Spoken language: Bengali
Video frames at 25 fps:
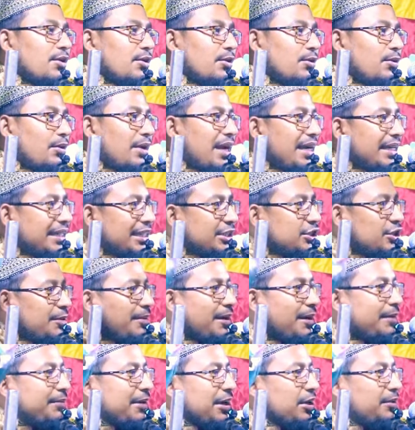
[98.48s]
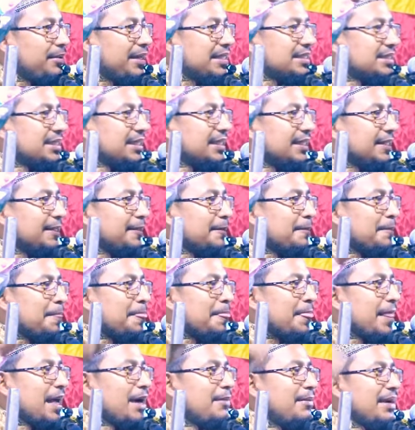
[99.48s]
কোরআনকে সবাই ভালোবাসি
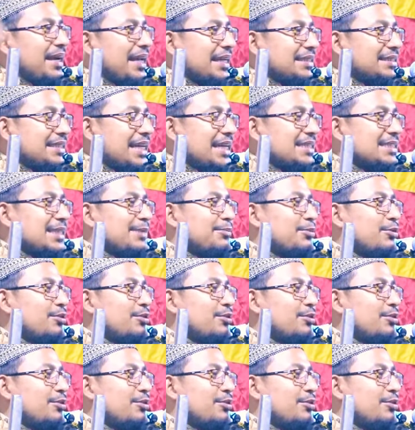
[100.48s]
আমার এক চাচা